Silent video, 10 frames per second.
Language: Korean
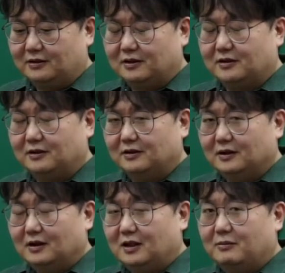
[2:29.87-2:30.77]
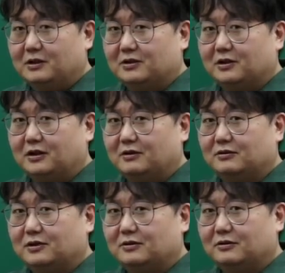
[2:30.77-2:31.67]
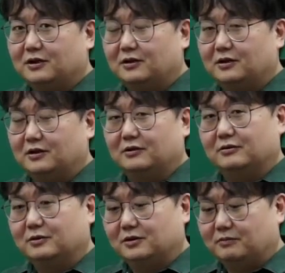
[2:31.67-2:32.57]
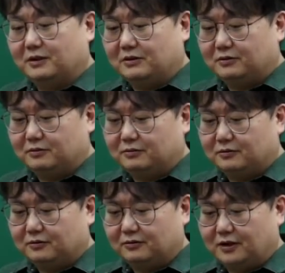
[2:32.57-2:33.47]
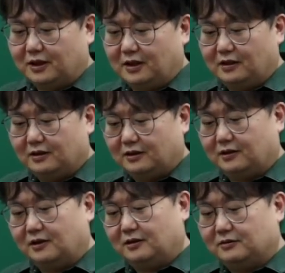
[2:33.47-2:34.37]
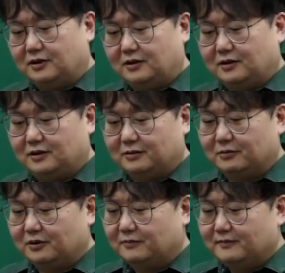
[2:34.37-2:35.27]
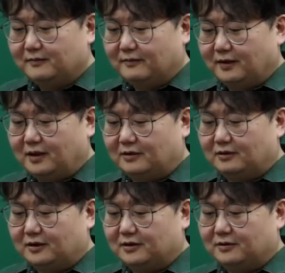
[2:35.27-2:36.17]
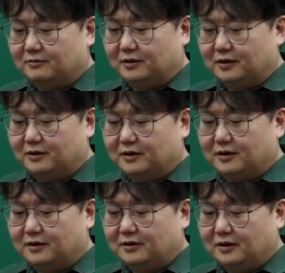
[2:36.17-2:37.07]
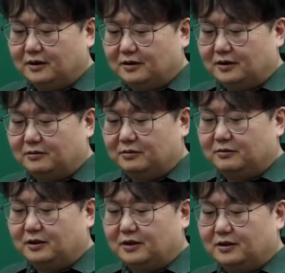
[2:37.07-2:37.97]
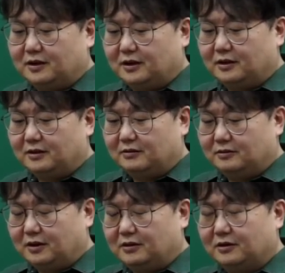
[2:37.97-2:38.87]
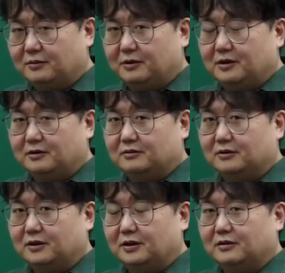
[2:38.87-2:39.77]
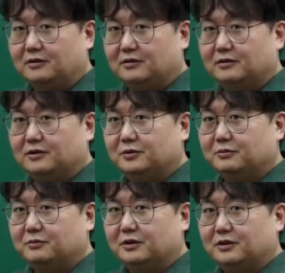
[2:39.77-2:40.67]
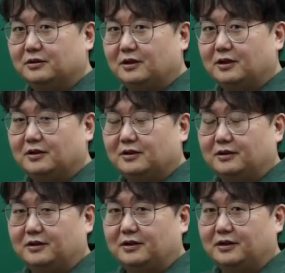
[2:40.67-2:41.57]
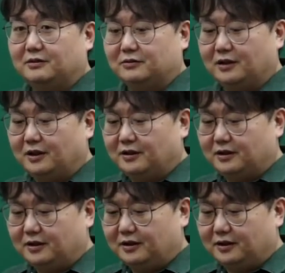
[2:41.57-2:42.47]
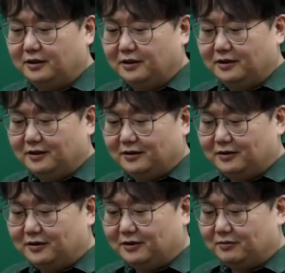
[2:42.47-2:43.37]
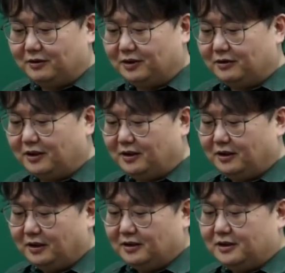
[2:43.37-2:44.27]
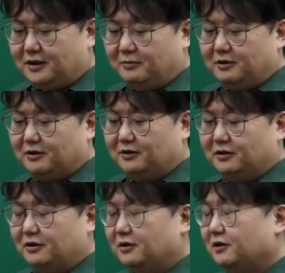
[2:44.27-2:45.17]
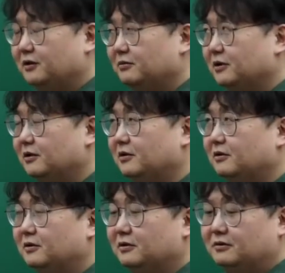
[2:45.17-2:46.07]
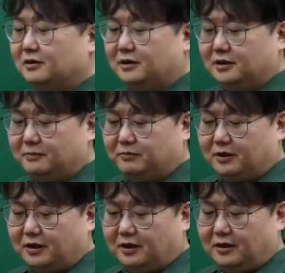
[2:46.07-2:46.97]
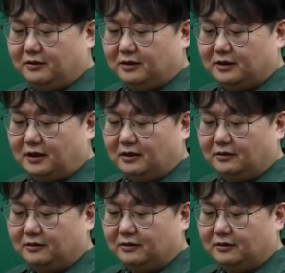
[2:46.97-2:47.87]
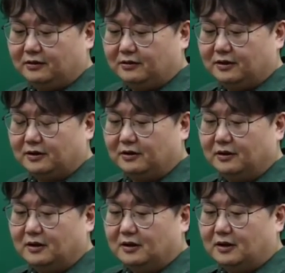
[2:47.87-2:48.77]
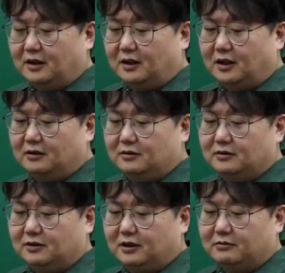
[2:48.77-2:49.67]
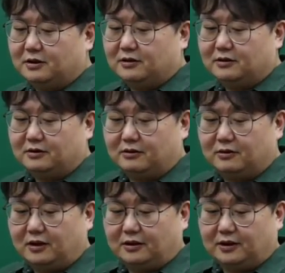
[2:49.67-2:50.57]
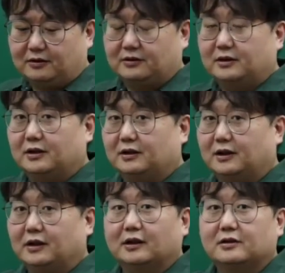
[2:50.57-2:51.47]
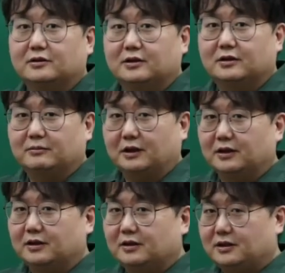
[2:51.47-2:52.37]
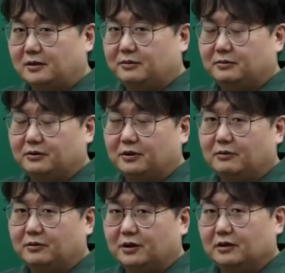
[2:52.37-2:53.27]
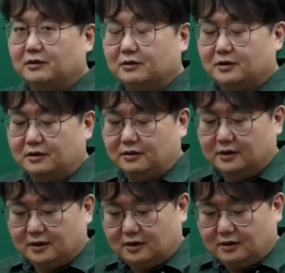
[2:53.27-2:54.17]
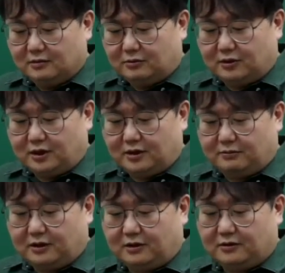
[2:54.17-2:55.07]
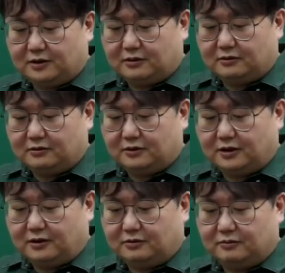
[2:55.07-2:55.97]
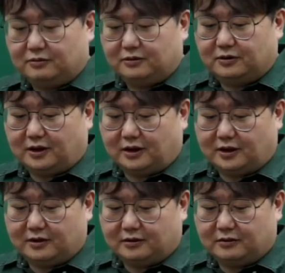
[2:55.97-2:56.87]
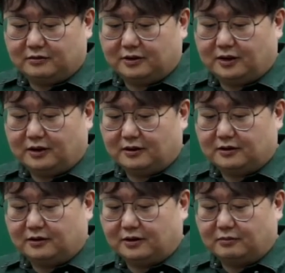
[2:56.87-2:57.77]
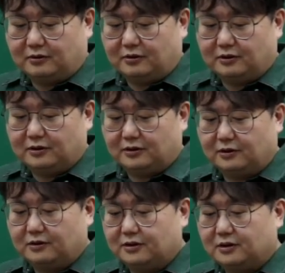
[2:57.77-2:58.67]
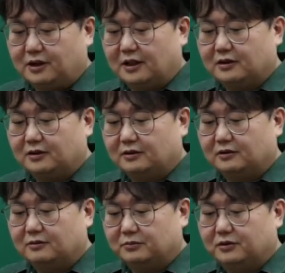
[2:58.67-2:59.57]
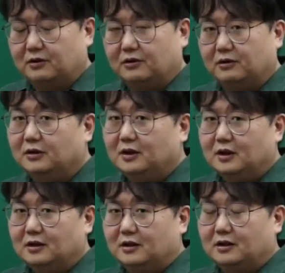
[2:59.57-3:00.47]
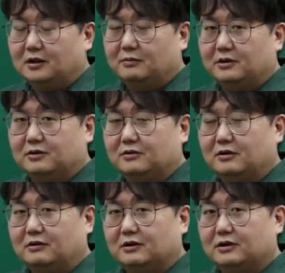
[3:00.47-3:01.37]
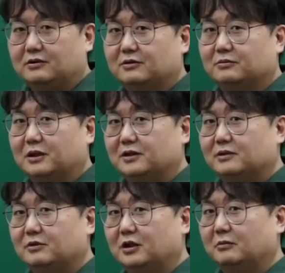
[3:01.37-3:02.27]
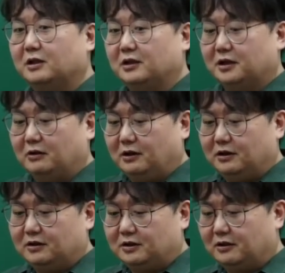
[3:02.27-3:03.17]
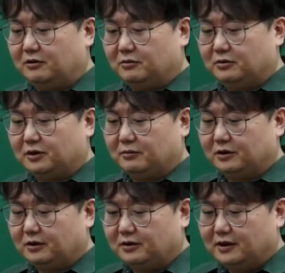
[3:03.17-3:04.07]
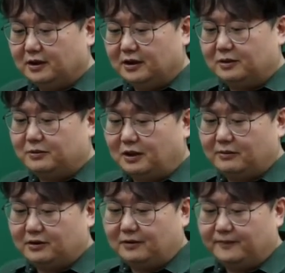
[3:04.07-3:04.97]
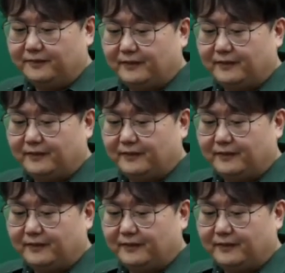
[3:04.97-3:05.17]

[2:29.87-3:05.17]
그래서 일반적인 개독이 속해 있던 A 그룹에서 B 그룹으로 우리가 갔다라고 생각하시면 될 것 같습니다. 그래서 대부분 다 이제 우리가 저개발국이나 이런 수출품에 대해 특혜 관세나 기타는 우리가 해야 될 일이 또 있습니다. 이렇게 지위 변경이 됐기 때문에 이런 경우가 쉽게 되지는 않거든요. 그래서 이날 한국의 입장에서 이렇게 올라갔다는 자체가 다양한 수치들을 많이 살펴보기도 합니다. 그래서 뭐 세계 10대 경제국이라고 부르는 나라에서도 우리나라가 절대 뭐 거기에서 떨어지지는 않을 뿐더러 인간개발 지수라고 하죠. 좀 낮습니다만 나와 있는 자료로 보자면은 23이죠.